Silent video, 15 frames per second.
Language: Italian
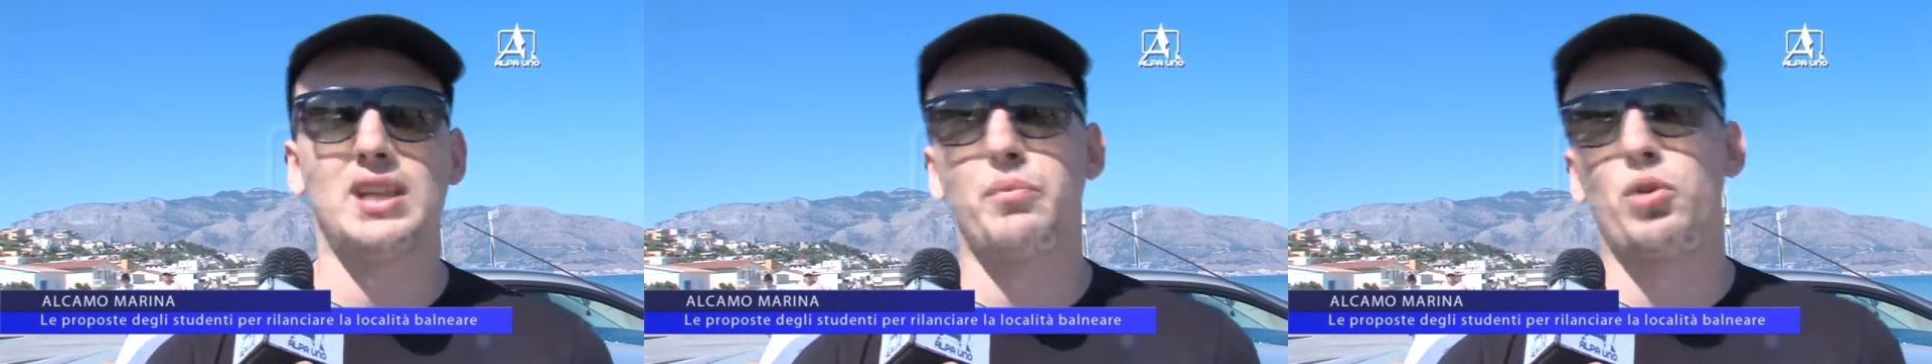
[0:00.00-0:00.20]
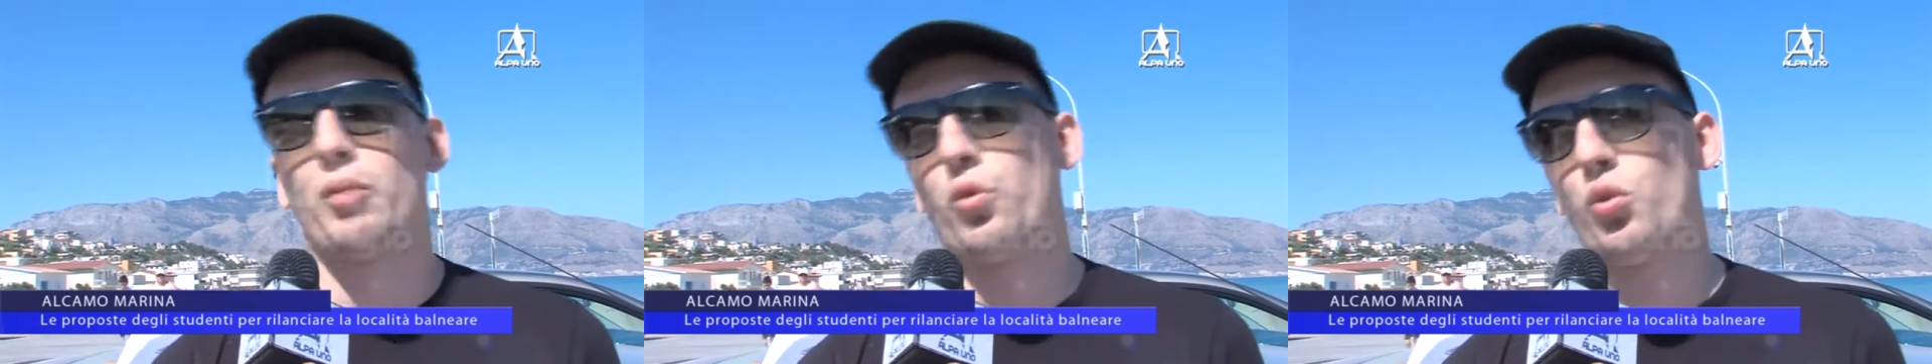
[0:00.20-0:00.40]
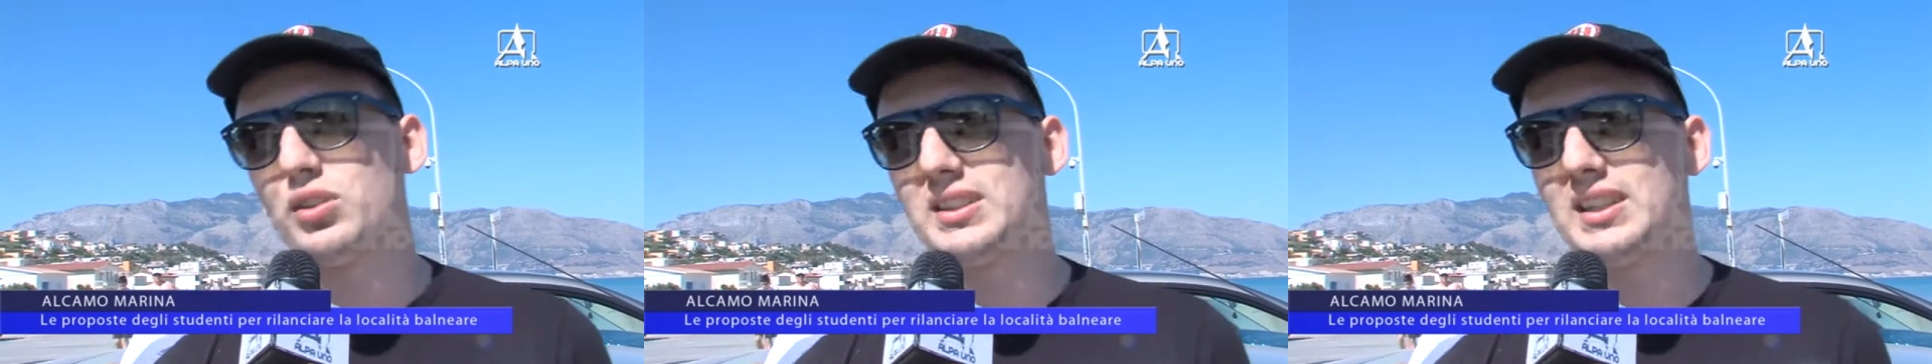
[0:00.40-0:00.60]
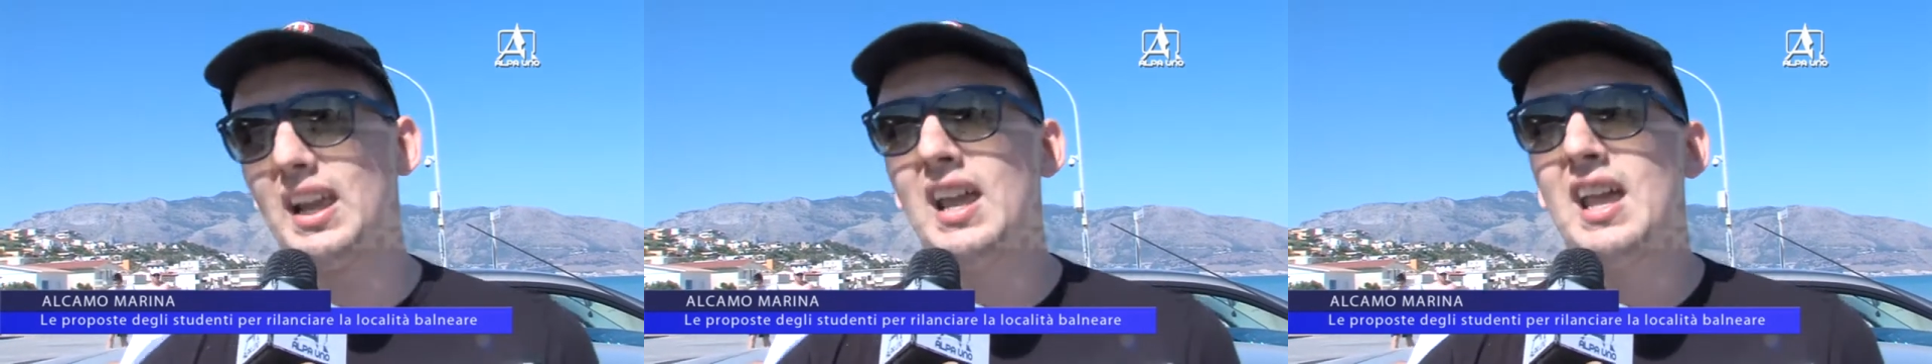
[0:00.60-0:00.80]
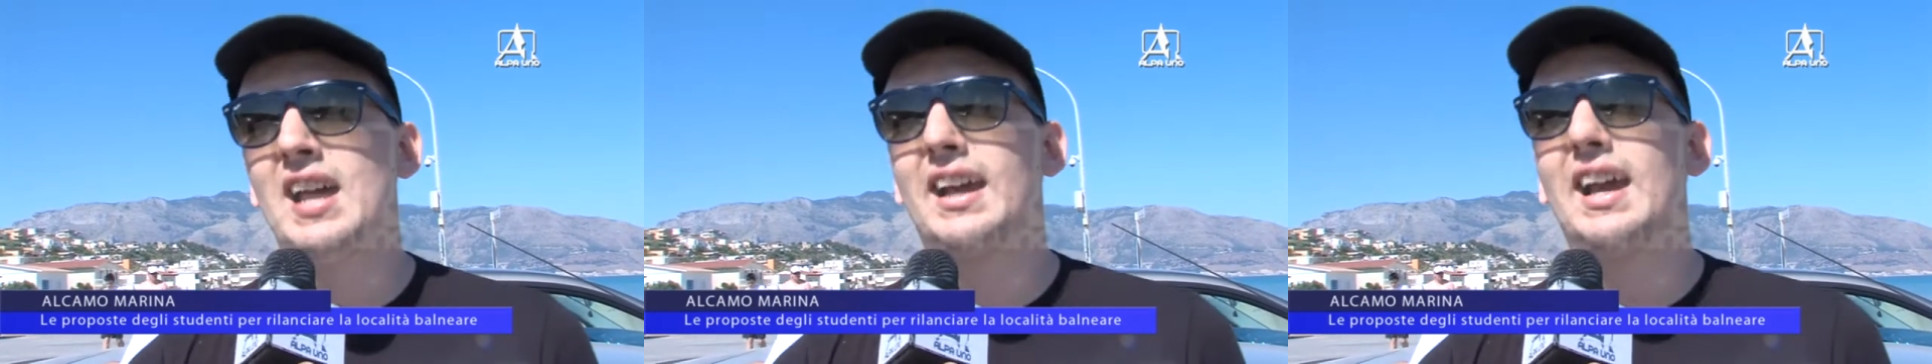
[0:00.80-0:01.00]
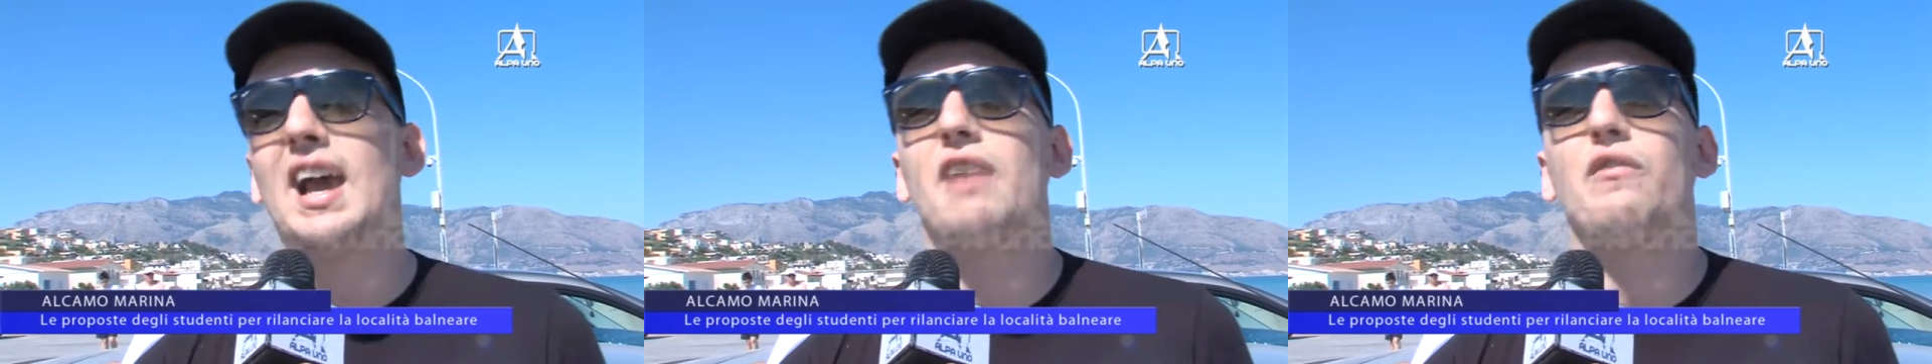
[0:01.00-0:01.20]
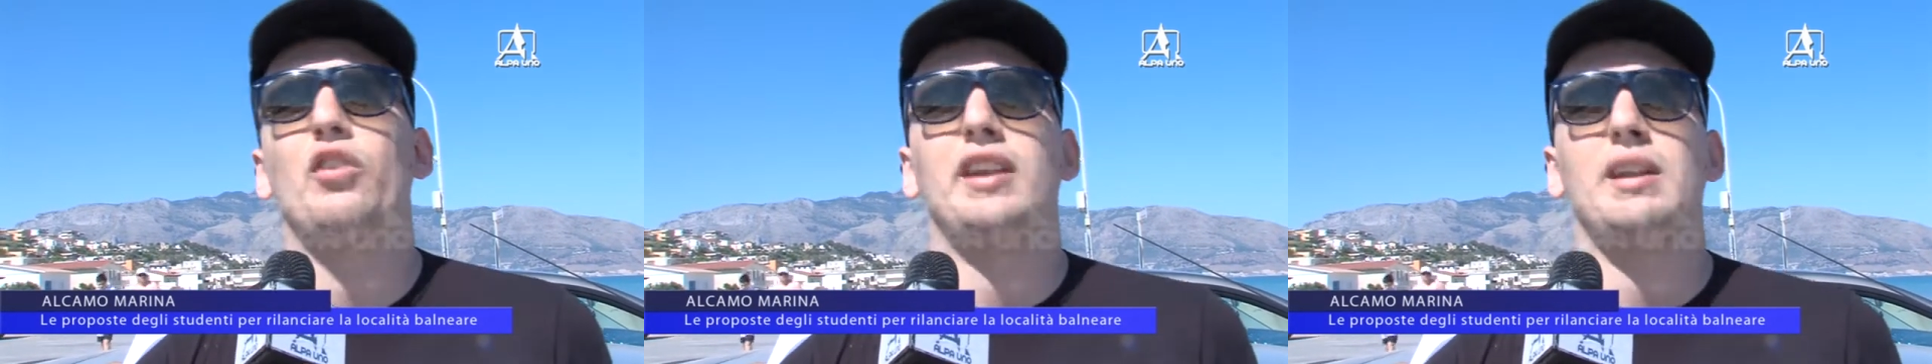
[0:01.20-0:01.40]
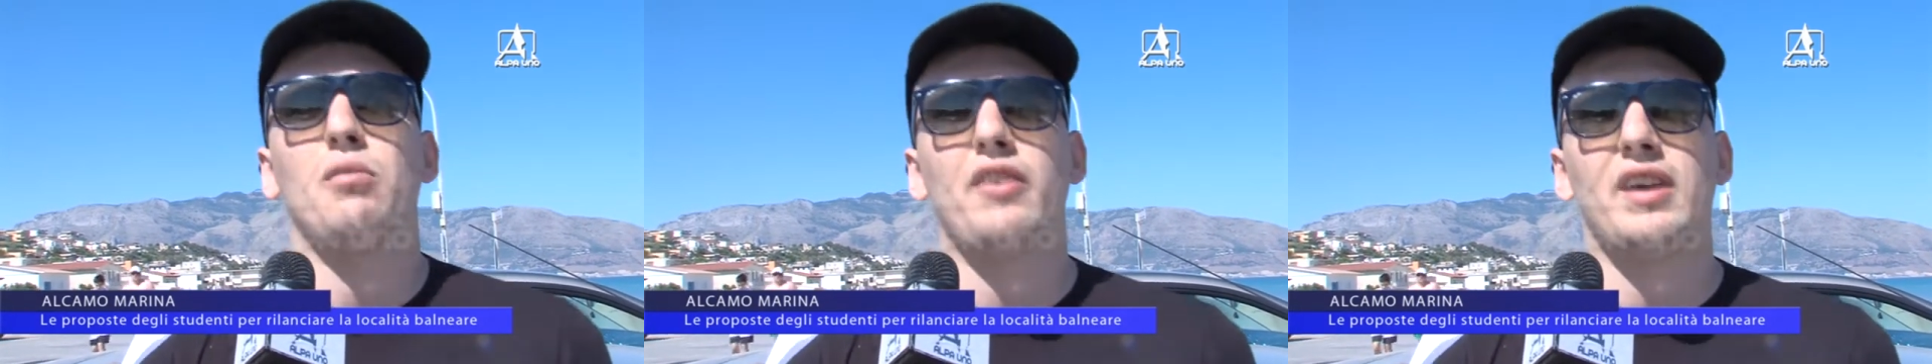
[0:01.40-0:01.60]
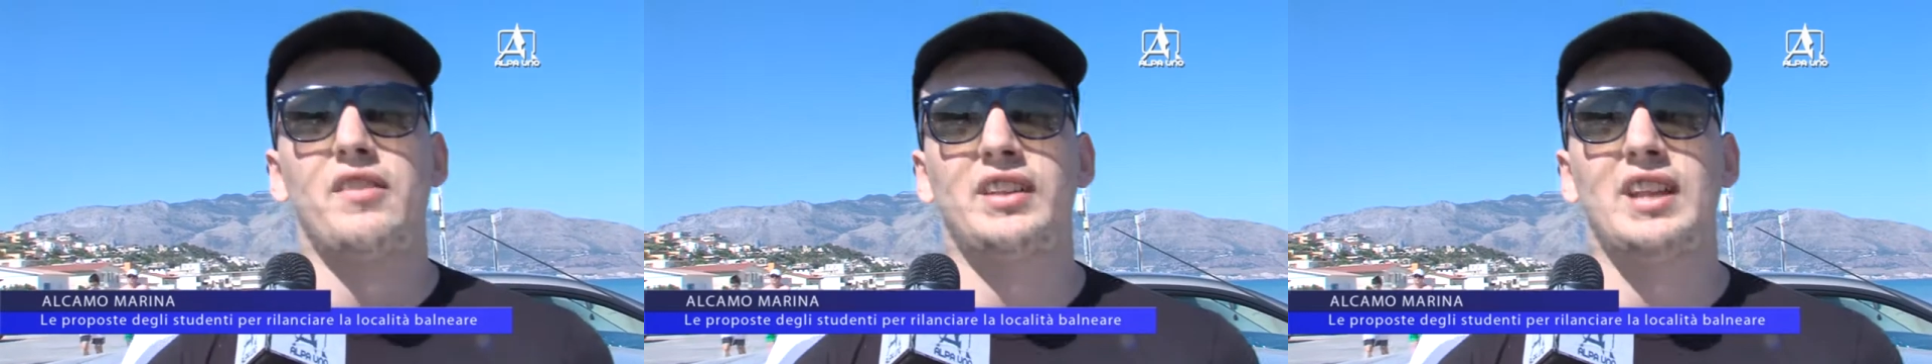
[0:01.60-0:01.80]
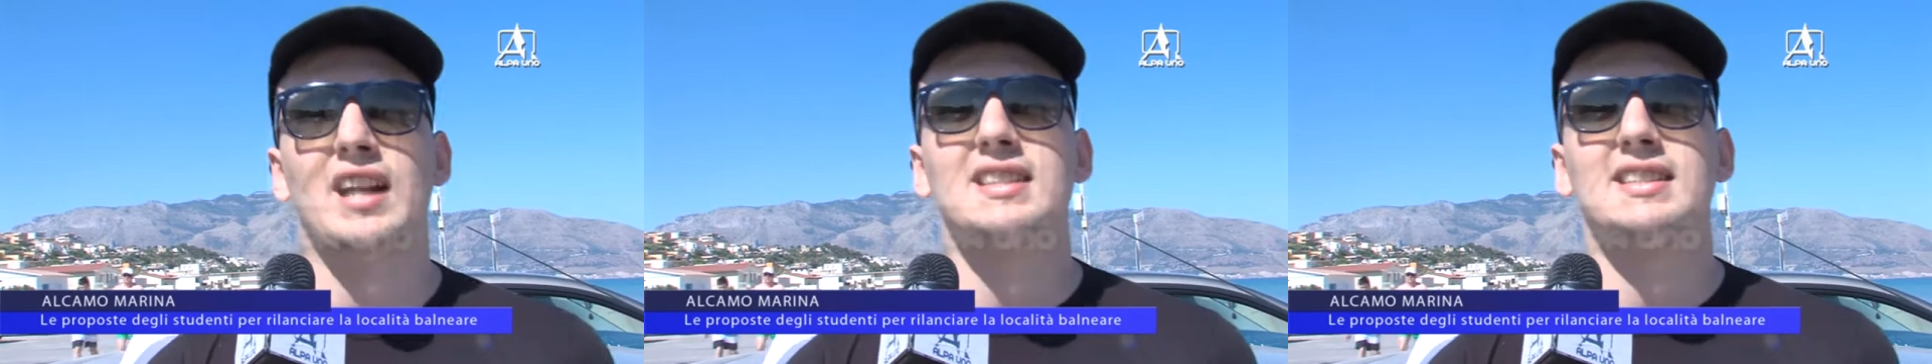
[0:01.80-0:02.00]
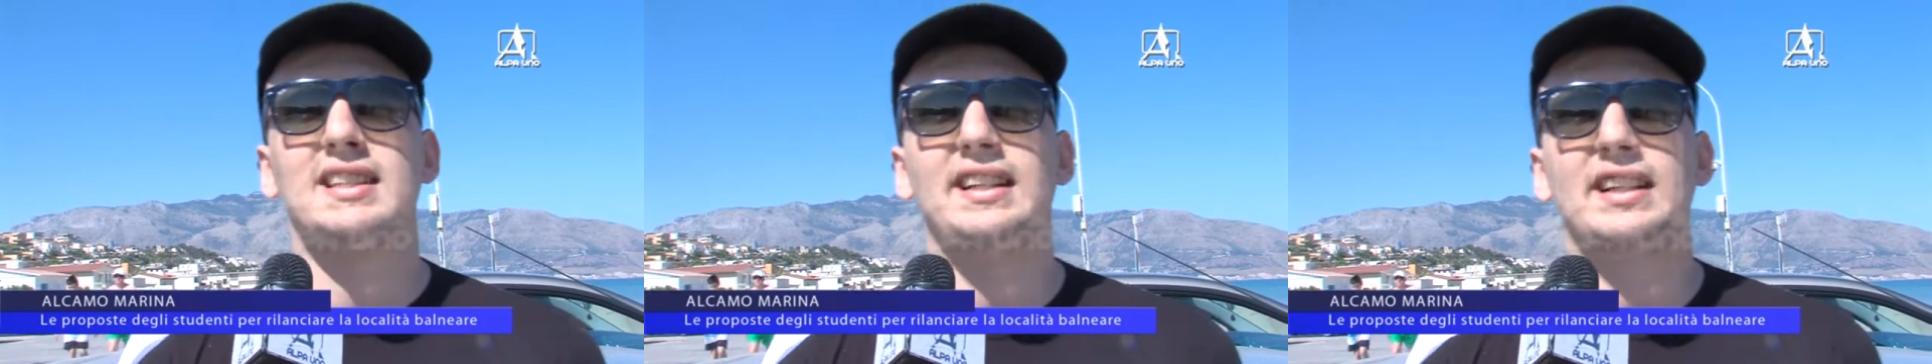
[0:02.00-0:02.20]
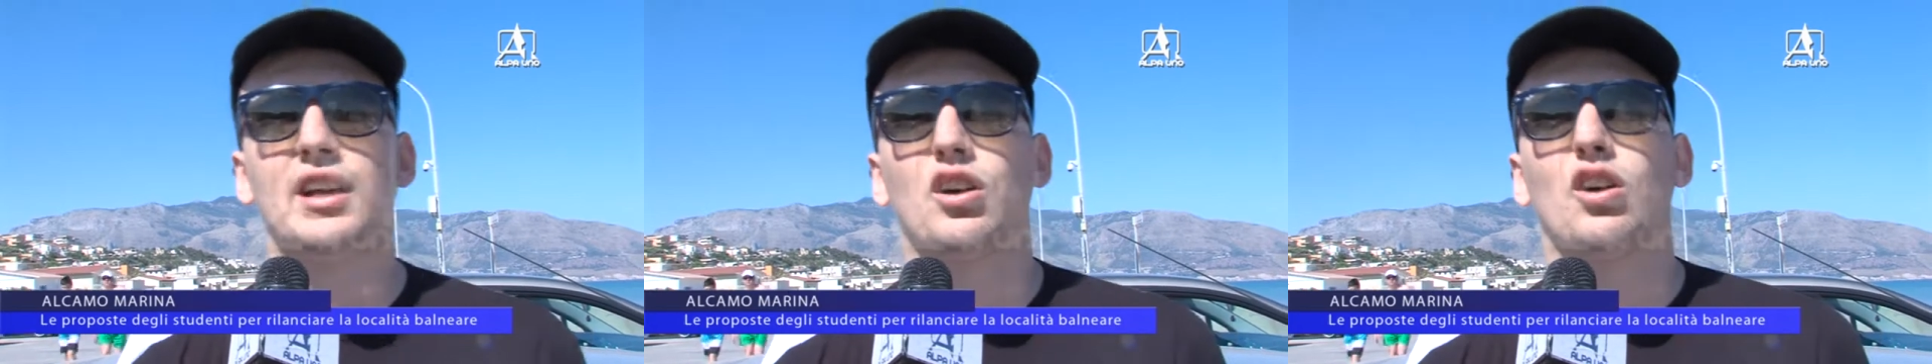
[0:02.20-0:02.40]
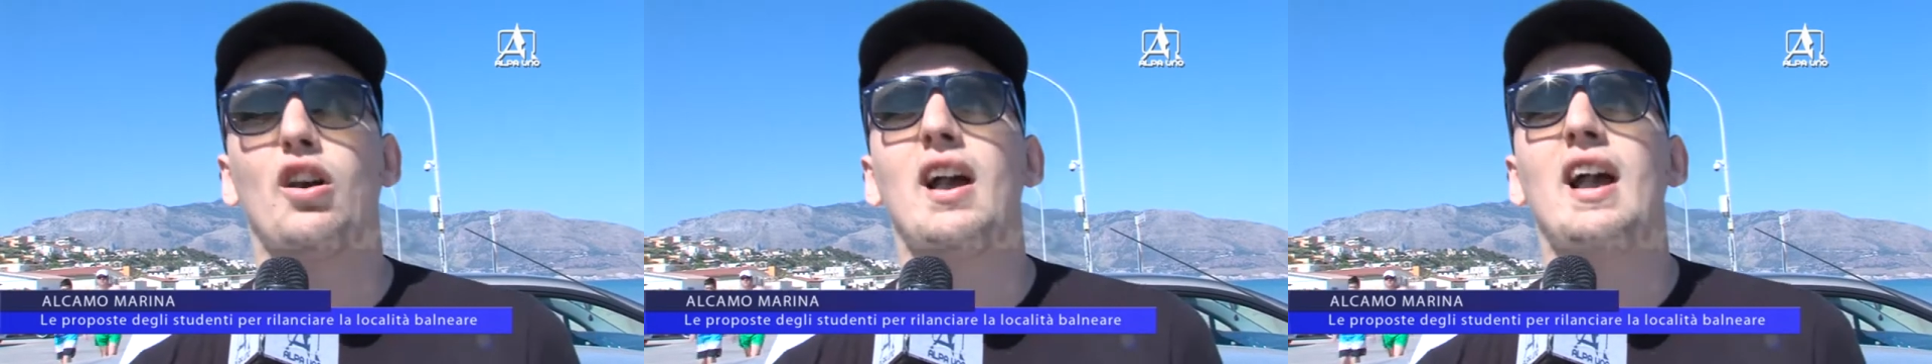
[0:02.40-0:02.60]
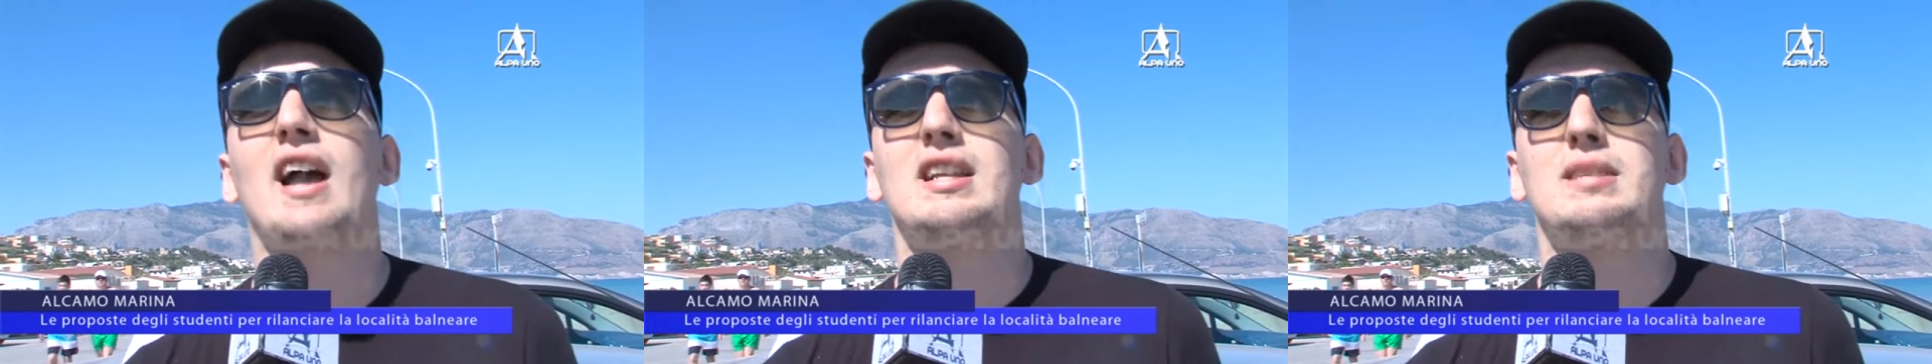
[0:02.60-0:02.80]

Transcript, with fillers: proposte che vorremmo fare vedere al sindaco e